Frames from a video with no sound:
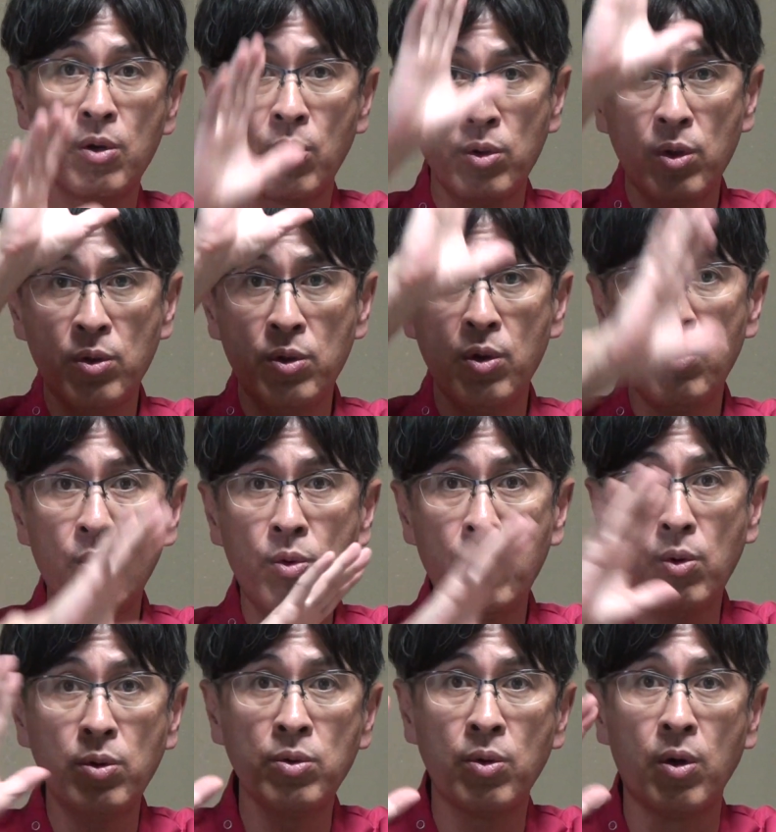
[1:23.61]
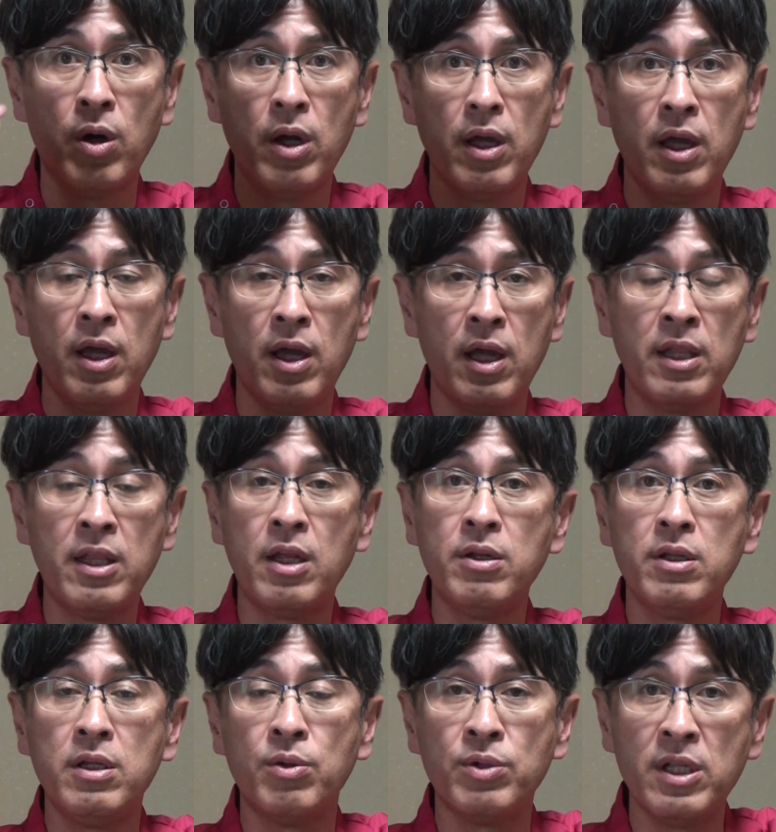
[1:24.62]
この両方の
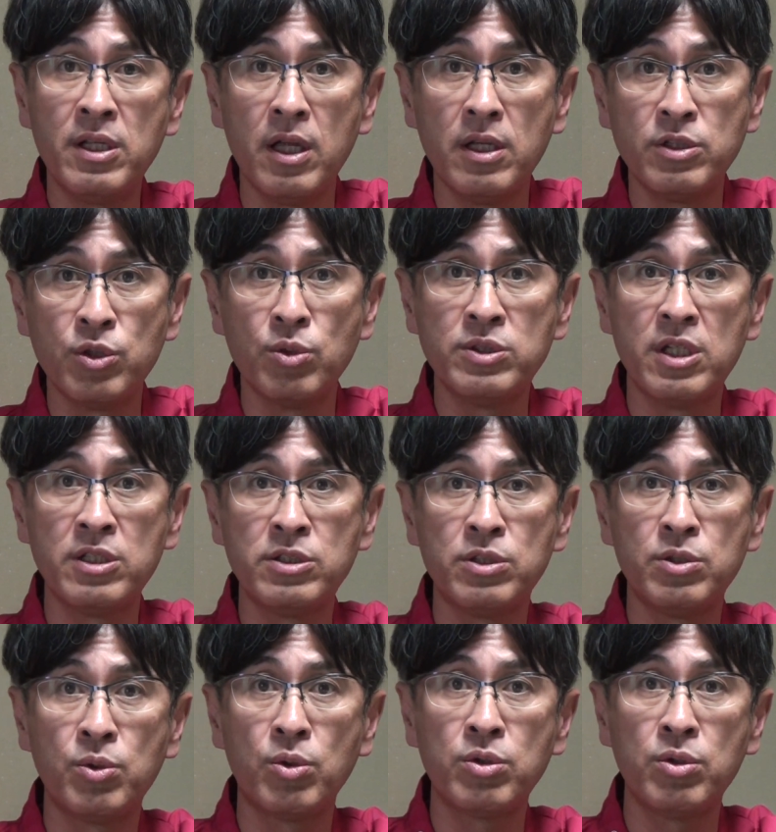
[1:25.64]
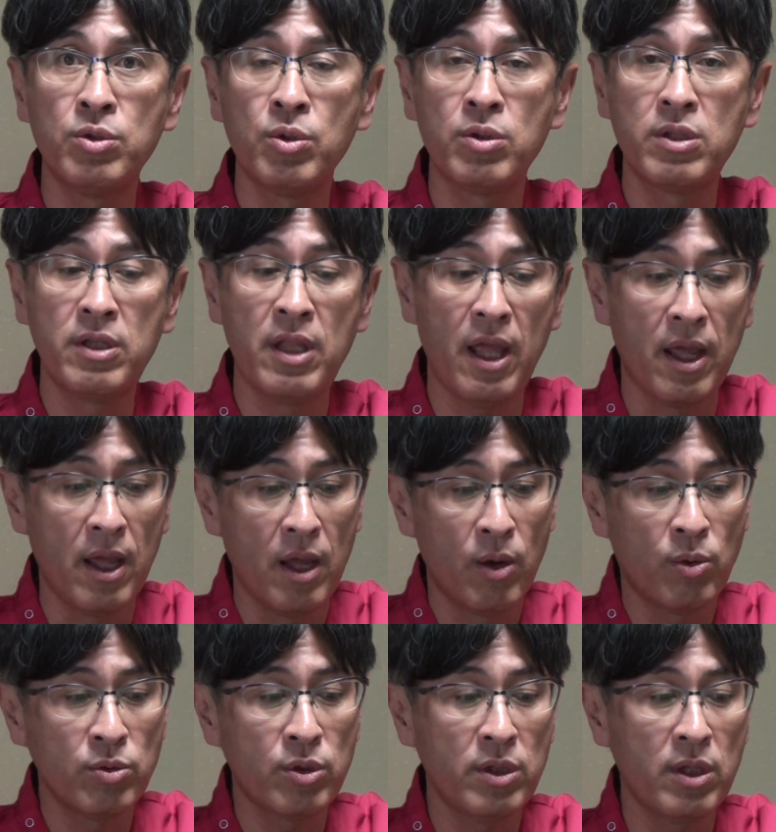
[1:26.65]
エネルギーを、調整することによって
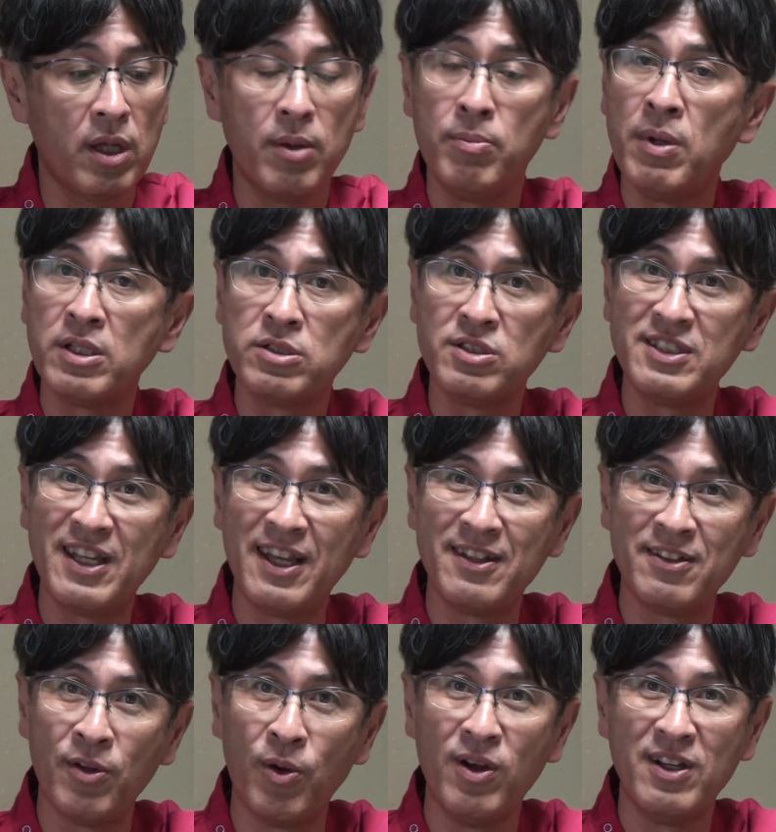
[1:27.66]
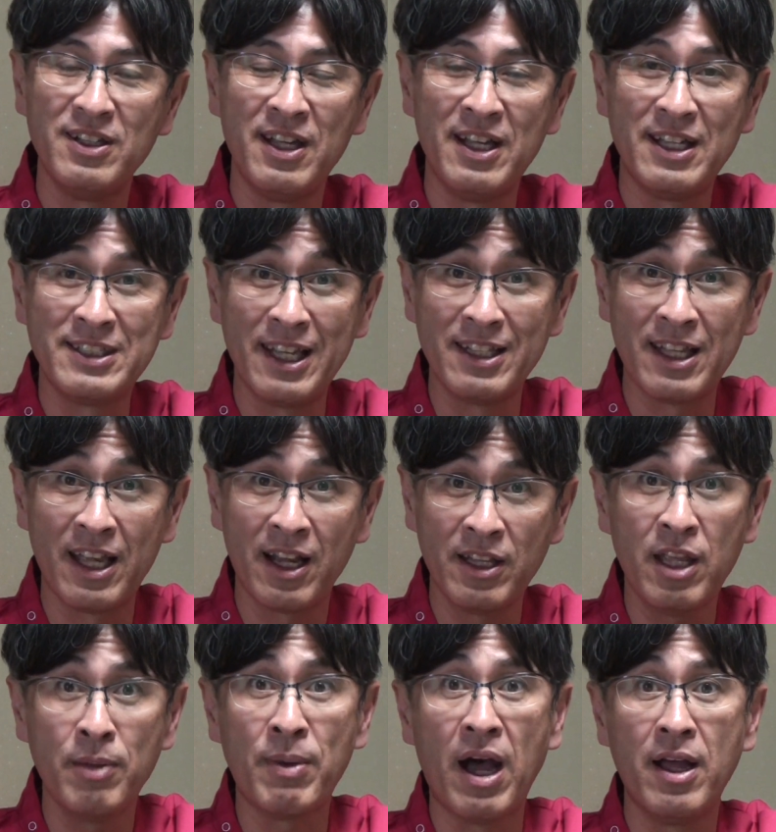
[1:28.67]
本当に別次元の生態が、
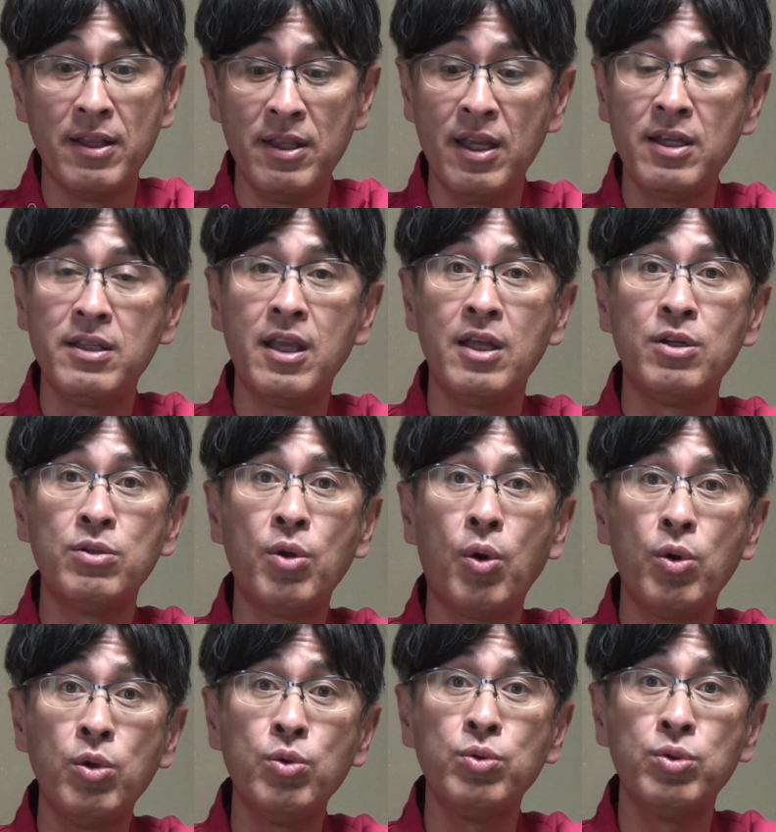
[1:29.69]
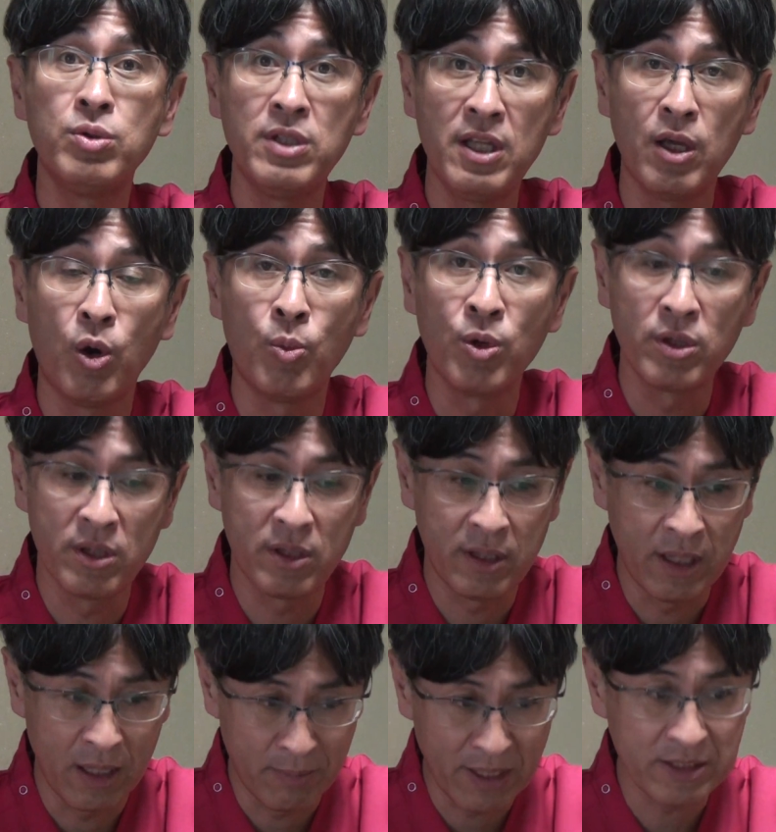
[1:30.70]
今できているというふうに思っ
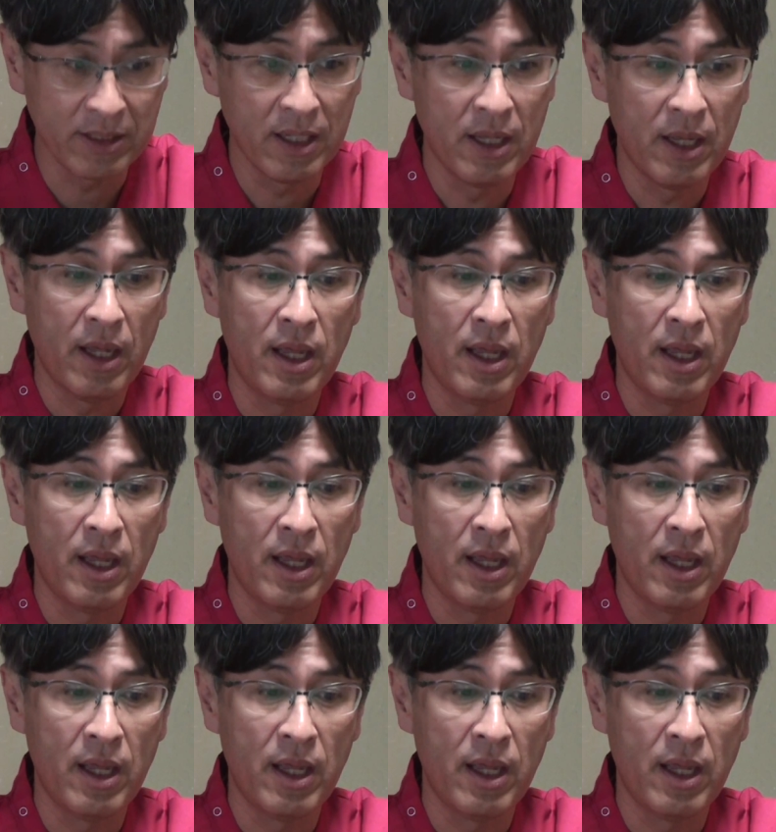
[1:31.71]
ています。